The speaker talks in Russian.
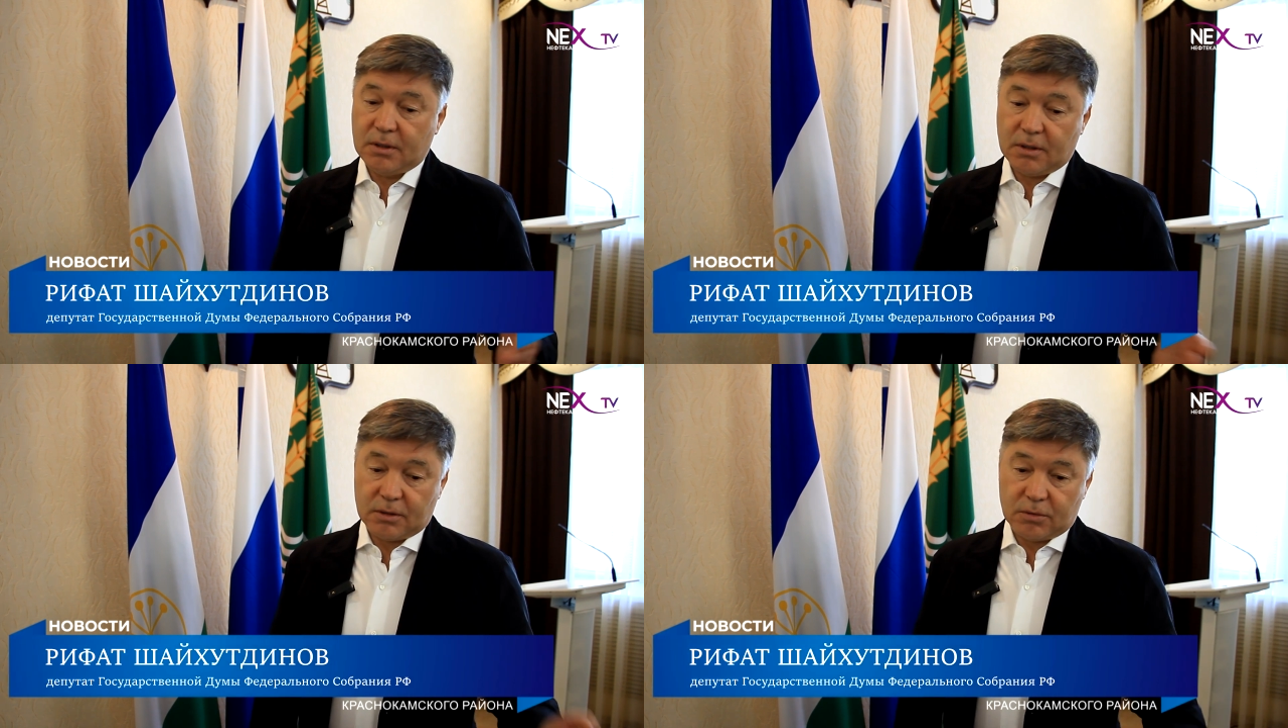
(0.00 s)

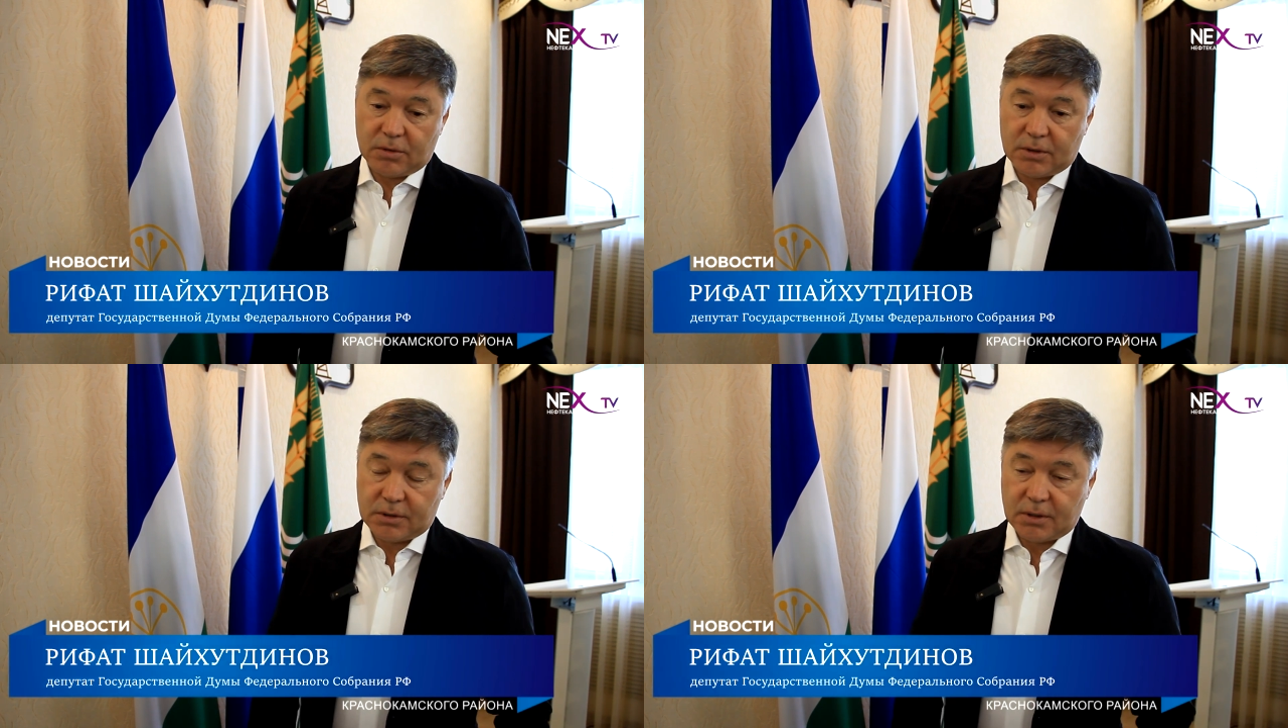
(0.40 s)

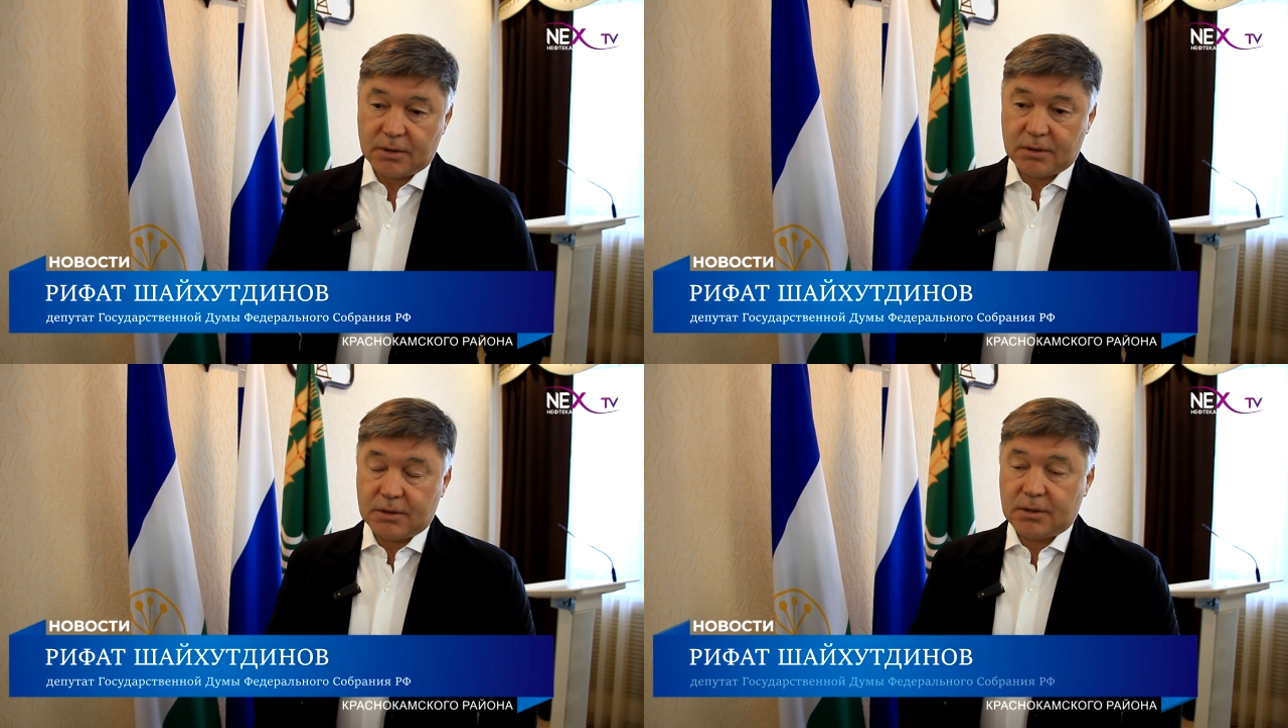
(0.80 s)
который
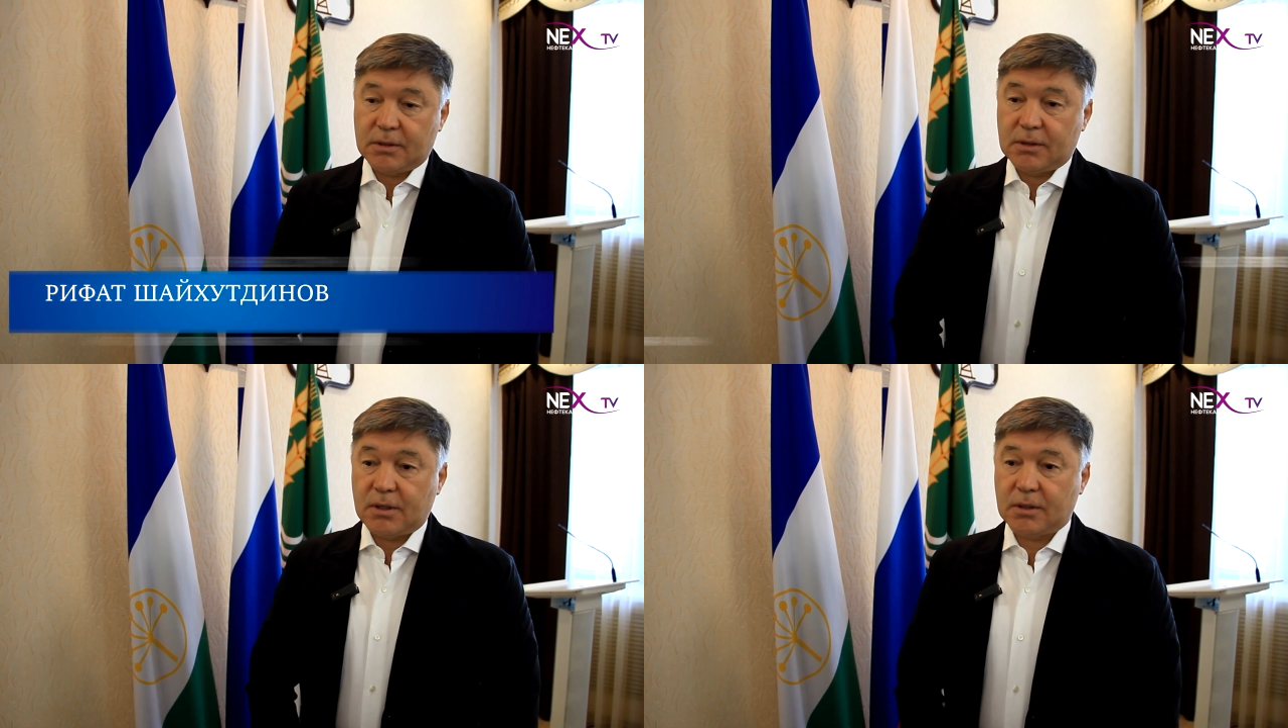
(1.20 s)

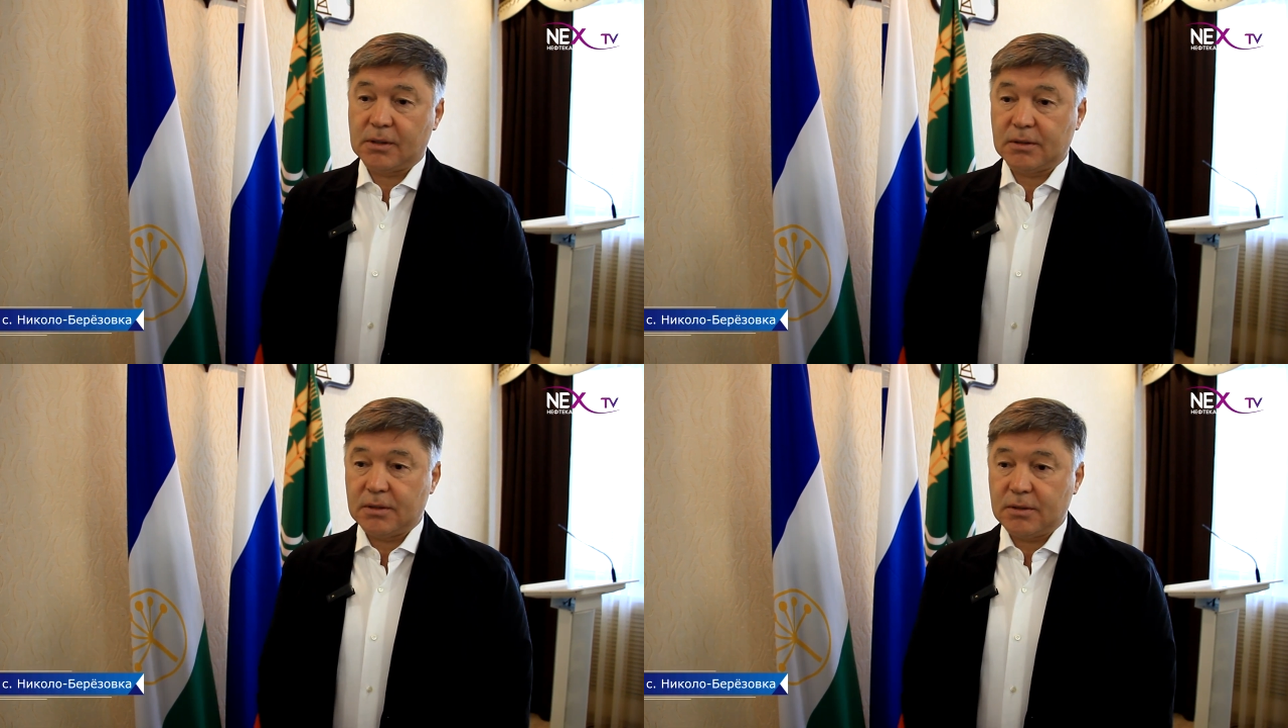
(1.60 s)
занял
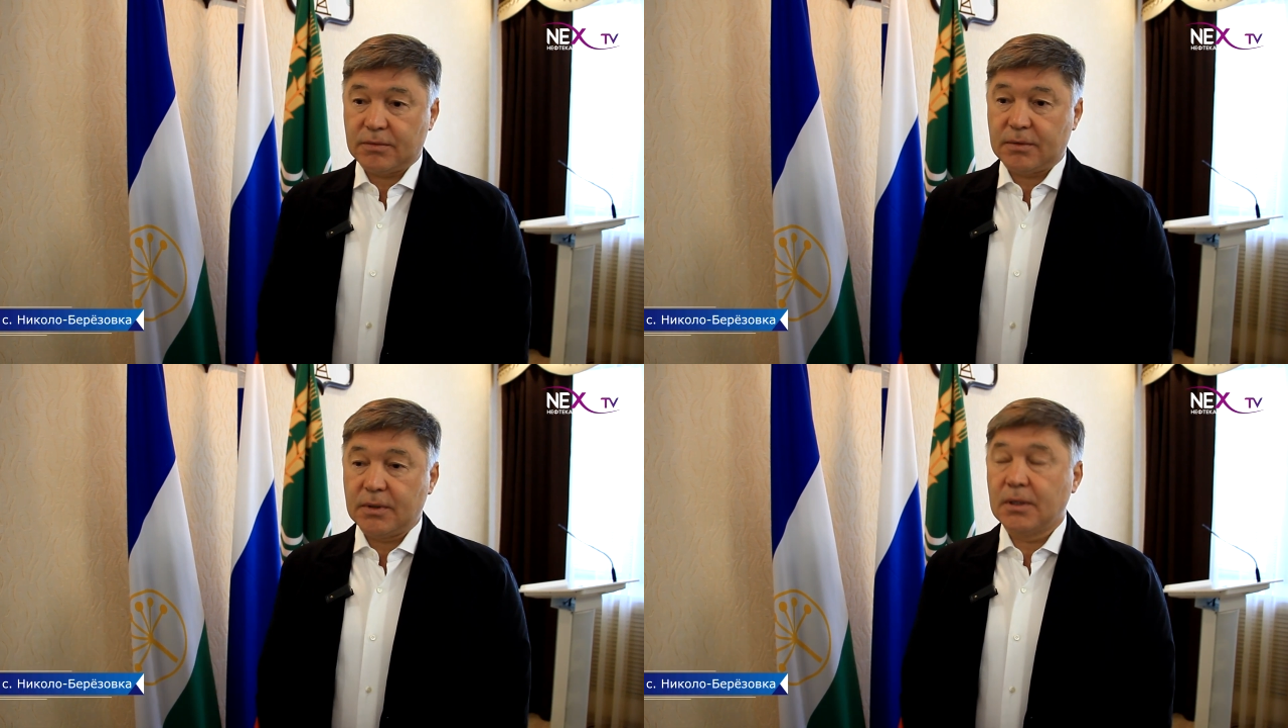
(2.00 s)
Орланнефть,